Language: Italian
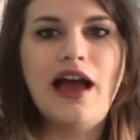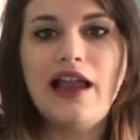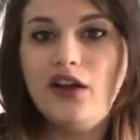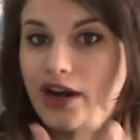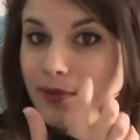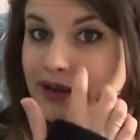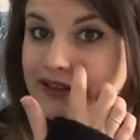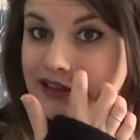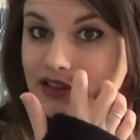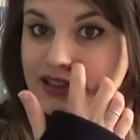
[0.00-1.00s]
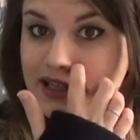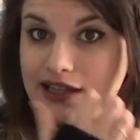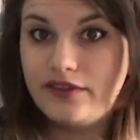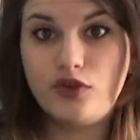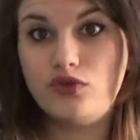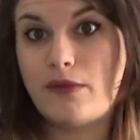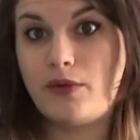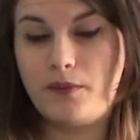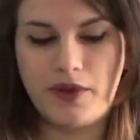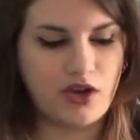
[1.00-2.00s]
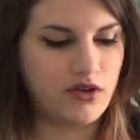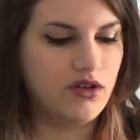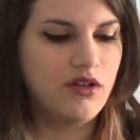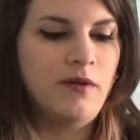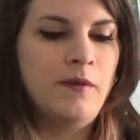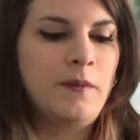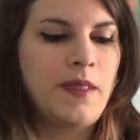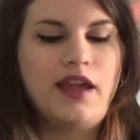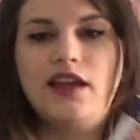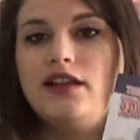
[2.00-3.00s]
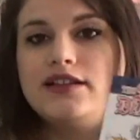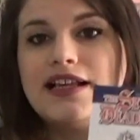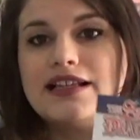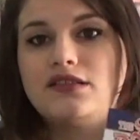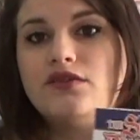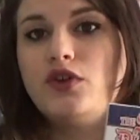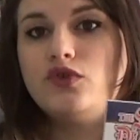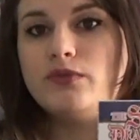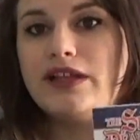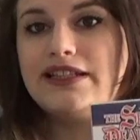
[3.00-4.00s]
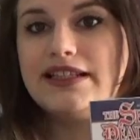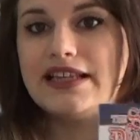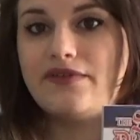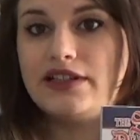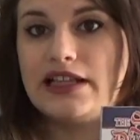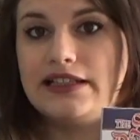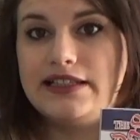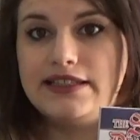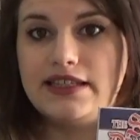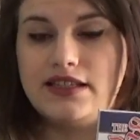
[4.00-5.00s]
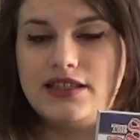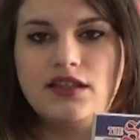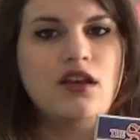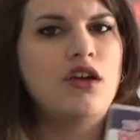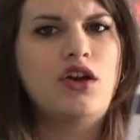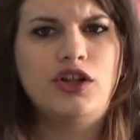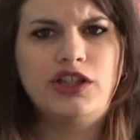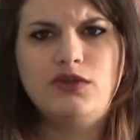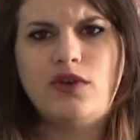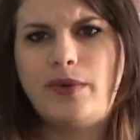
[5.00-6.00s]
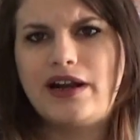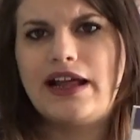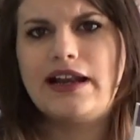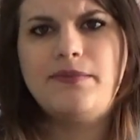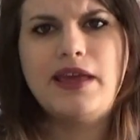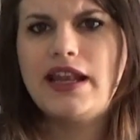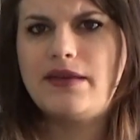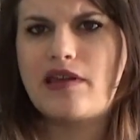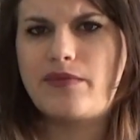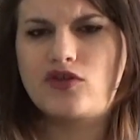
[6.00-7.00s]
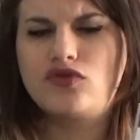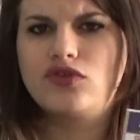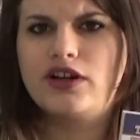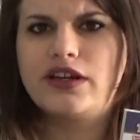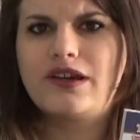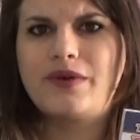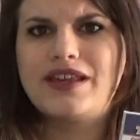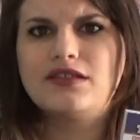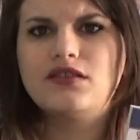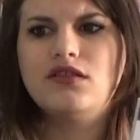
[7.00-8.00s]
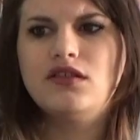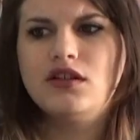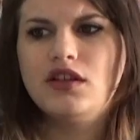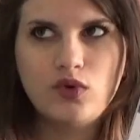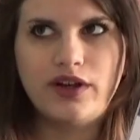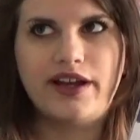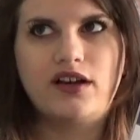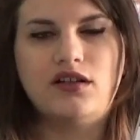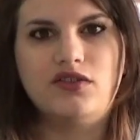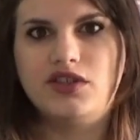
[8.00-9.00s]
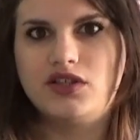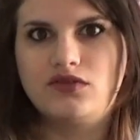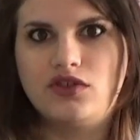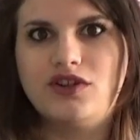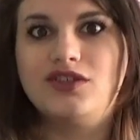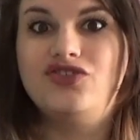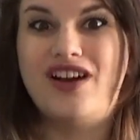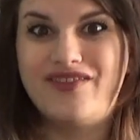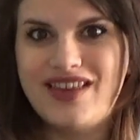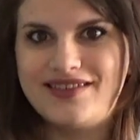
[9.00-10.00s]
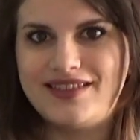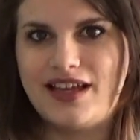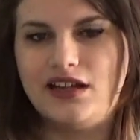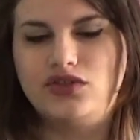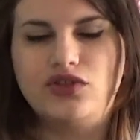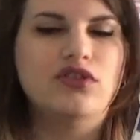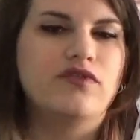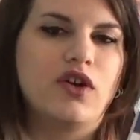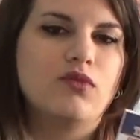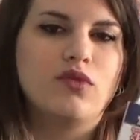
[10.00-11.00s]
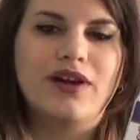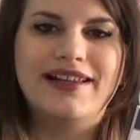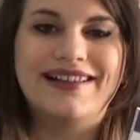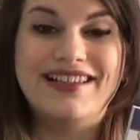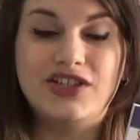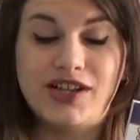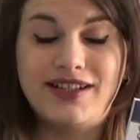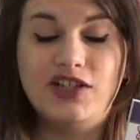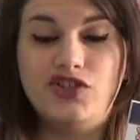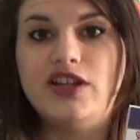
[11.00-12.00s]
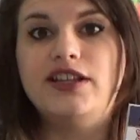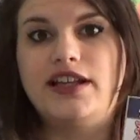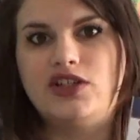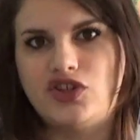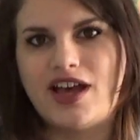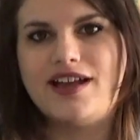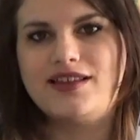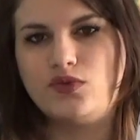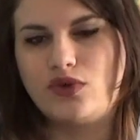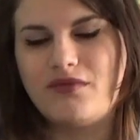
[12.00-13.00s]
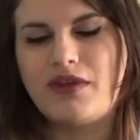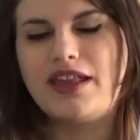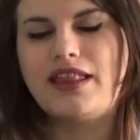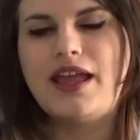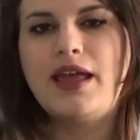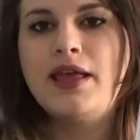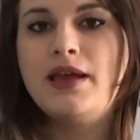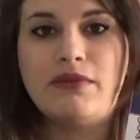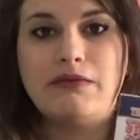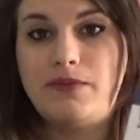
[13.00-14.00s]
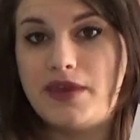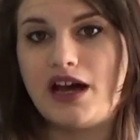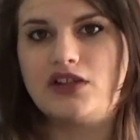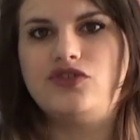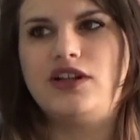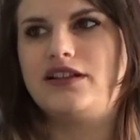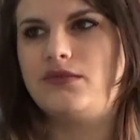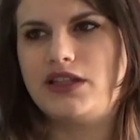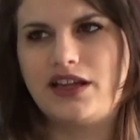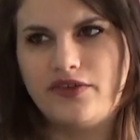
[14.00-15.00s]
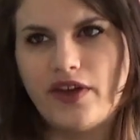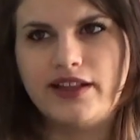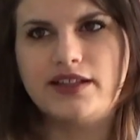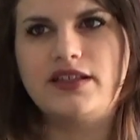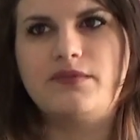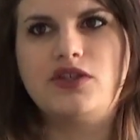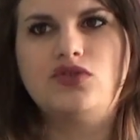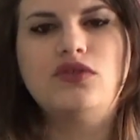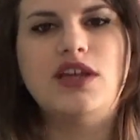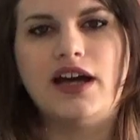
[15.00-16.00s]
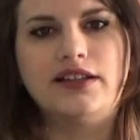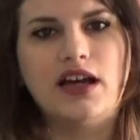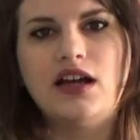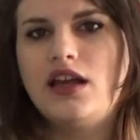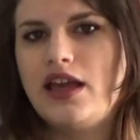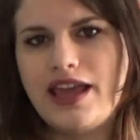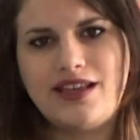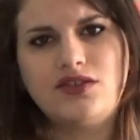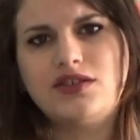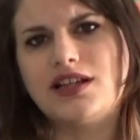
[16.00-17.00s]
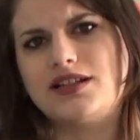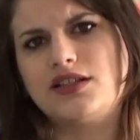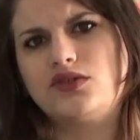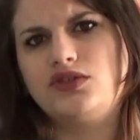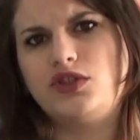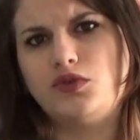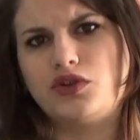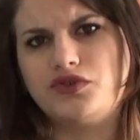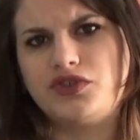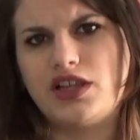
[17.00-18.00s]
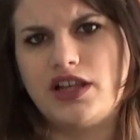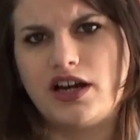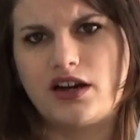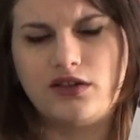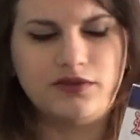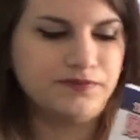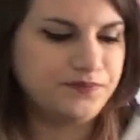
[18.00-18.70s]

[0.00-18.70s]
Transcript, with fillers: Allora, partendo dal volume più piccolo, il sesto volume di The Seven Deadly Sins. Continuo a parlarne bene, mi è piaciuto anche questo. Alcune cose sono cose già viste altrove, comunque il cliché del genere c'è sicuramente, ma mi piace, la tematica fantasy è ben studiata e in sostanza continuo a consigliarlo.